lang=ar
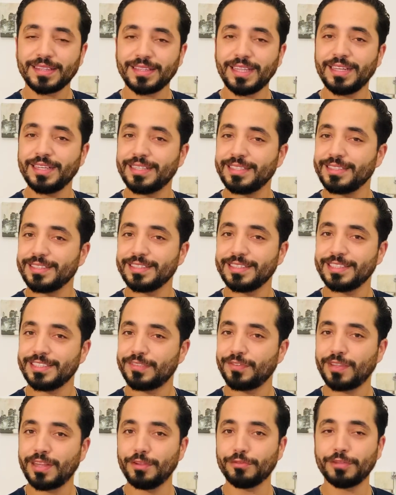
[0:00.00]
كان
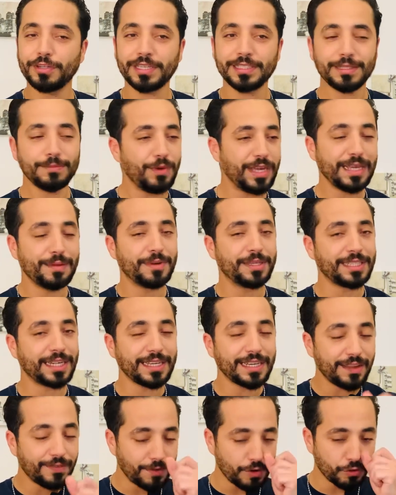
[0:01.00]
شفت المهم
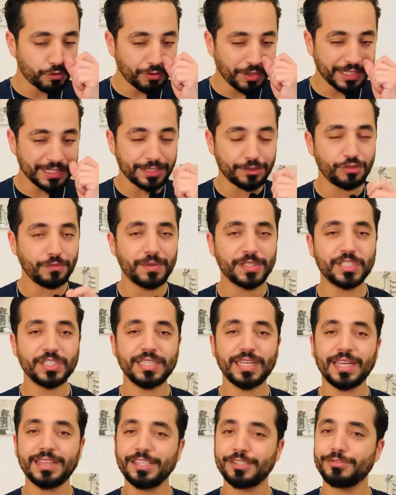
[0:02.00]
هضرنا لوتوريزاسيون
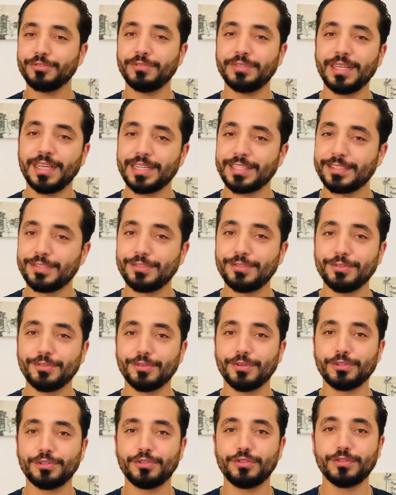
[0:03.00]
ماشي هي هذيك شنو دار
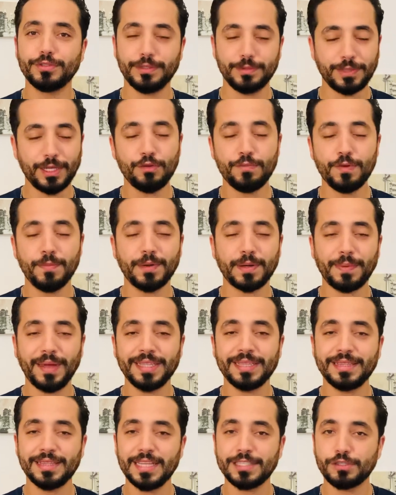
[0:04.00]
هزو كان بيهم اربعه
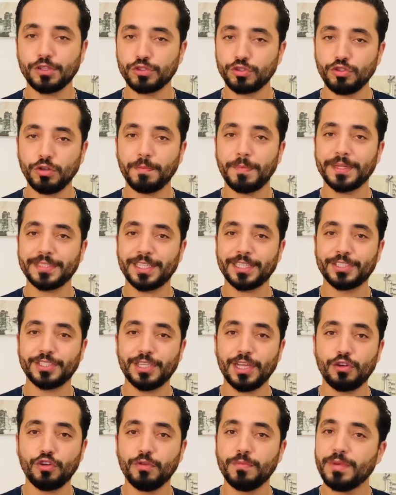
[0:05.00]
الناس هزو الباطاج
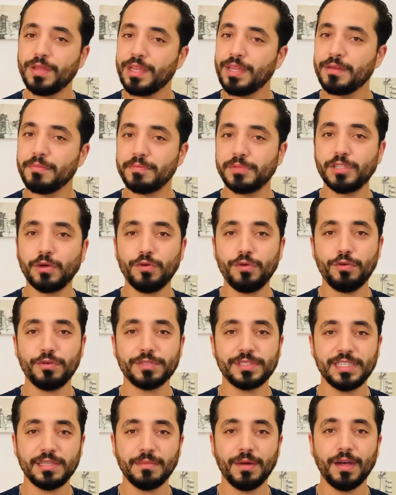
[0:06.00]
ديالهم مشاو
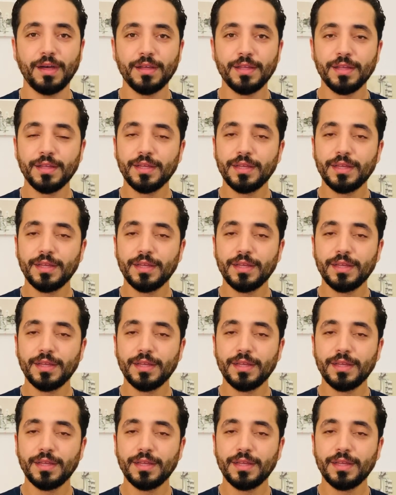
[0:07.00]
للحسيمه